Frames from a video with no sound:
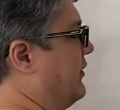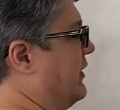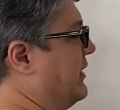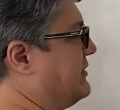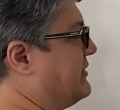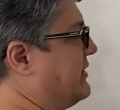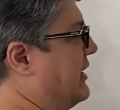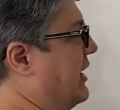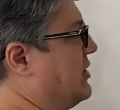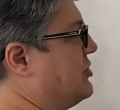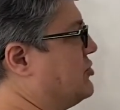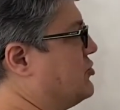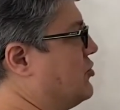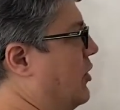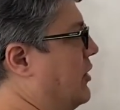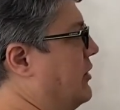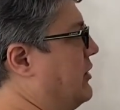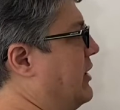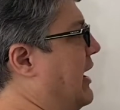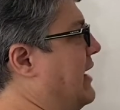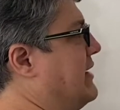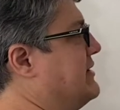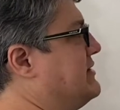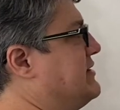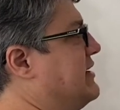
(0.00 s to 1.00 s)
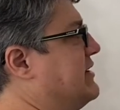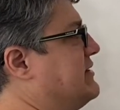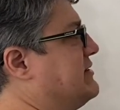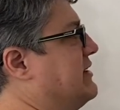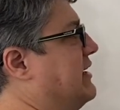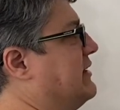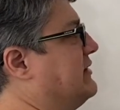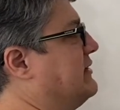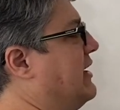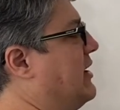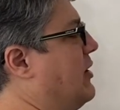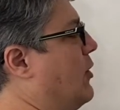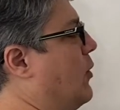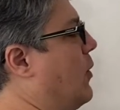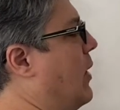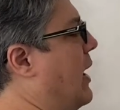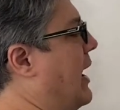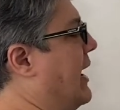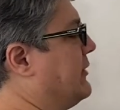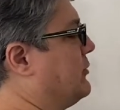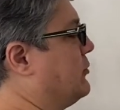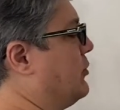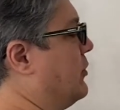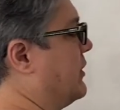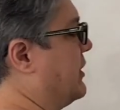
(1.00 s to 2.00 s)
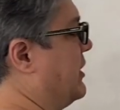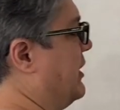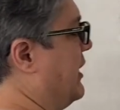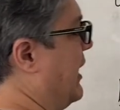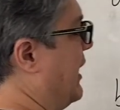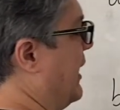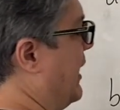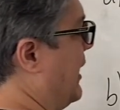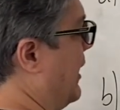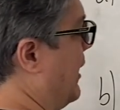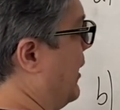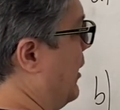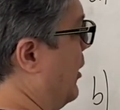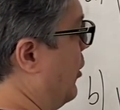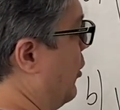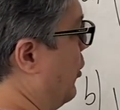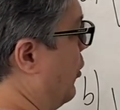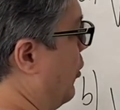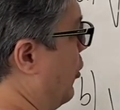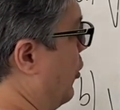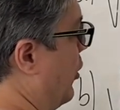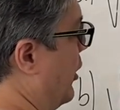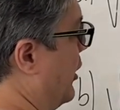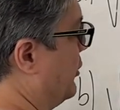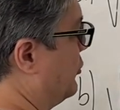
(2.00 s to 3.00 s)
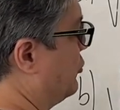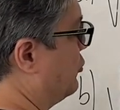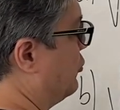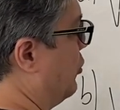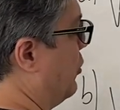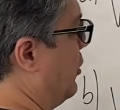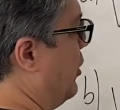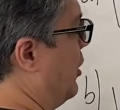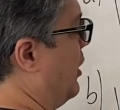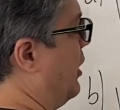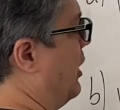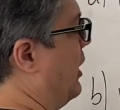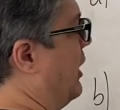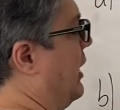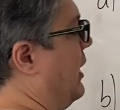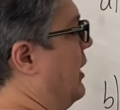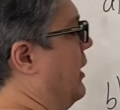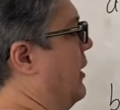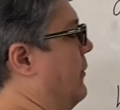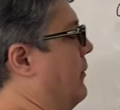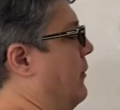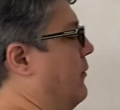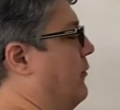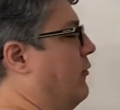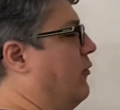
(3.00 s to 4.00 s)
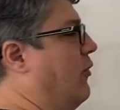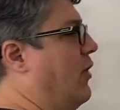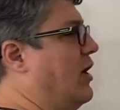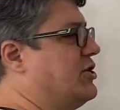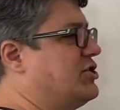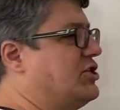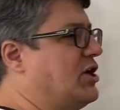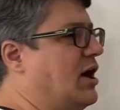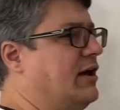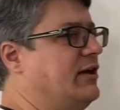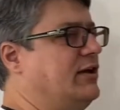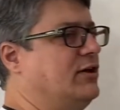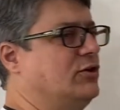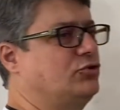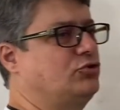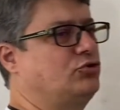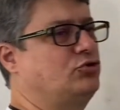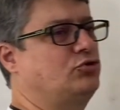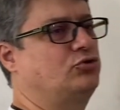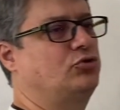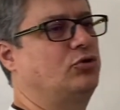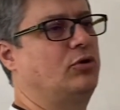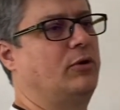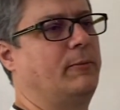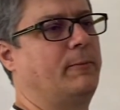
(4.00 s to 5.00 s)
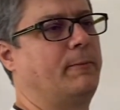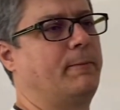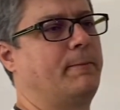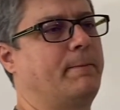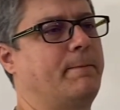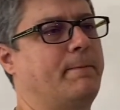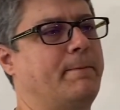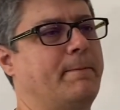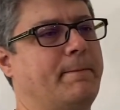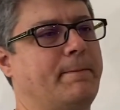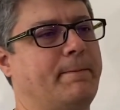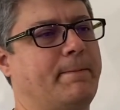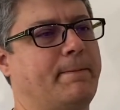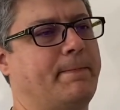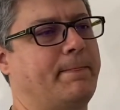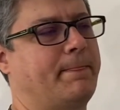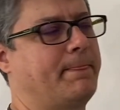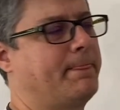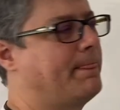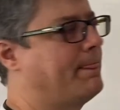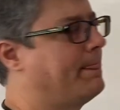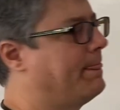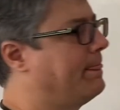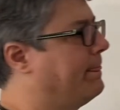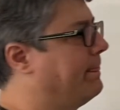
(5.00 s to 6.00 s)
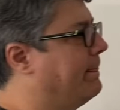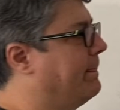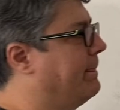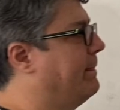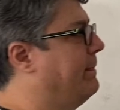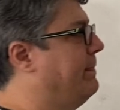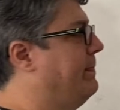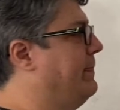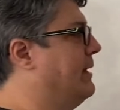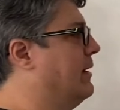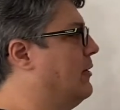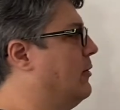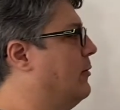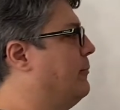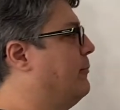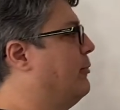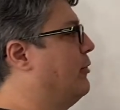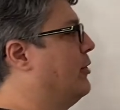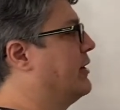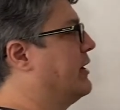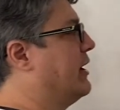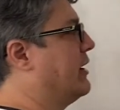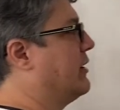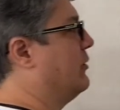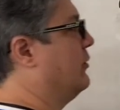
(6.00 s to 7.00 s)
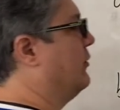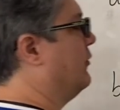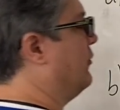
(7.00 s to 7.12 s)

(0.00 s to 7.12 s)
vezes raiz de 8, raiz de 64, que é 8. Vou achar isso? Não, por que, que eu